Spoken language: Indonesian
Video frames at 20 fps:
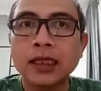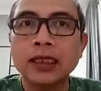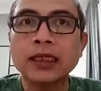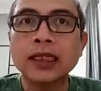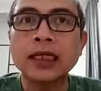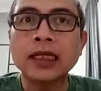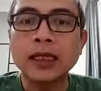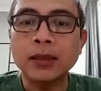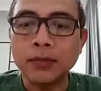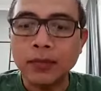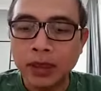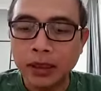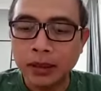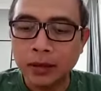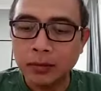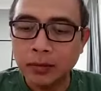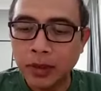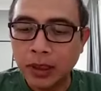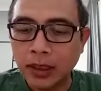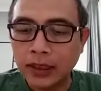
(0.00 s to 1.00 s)
Tanamlah
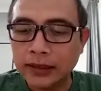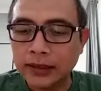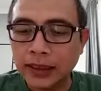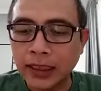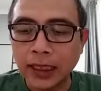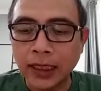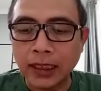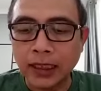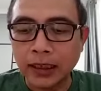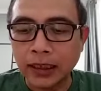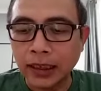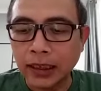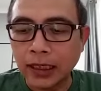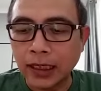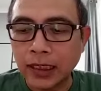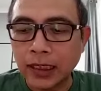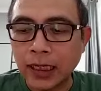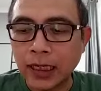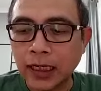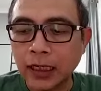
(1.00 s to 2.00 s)
kebiasaan dan
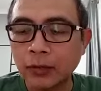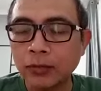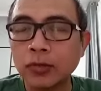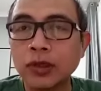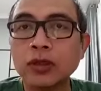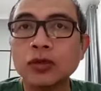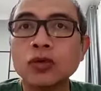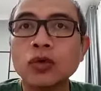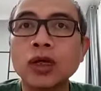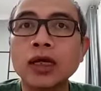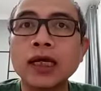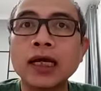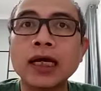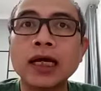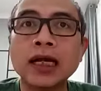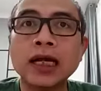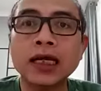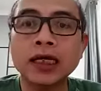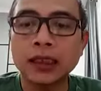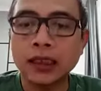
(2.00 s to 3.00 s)
Anda akan menuai
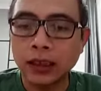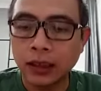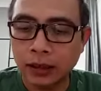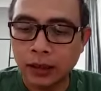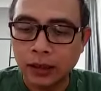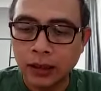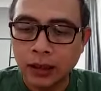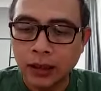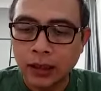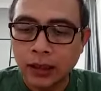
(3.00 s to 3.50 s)
karakter.